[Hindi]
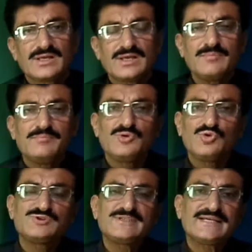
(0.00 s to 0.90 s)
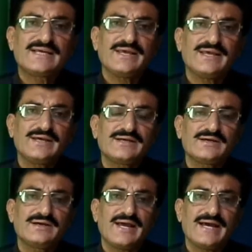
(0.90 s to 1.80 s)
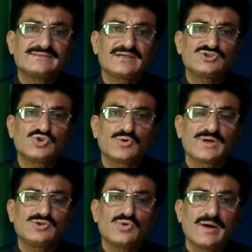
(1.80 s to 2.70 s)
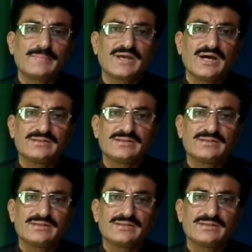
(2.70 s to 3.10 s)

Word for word: कि म्यूज़िक एक ऐसा शौक़ है जो आपके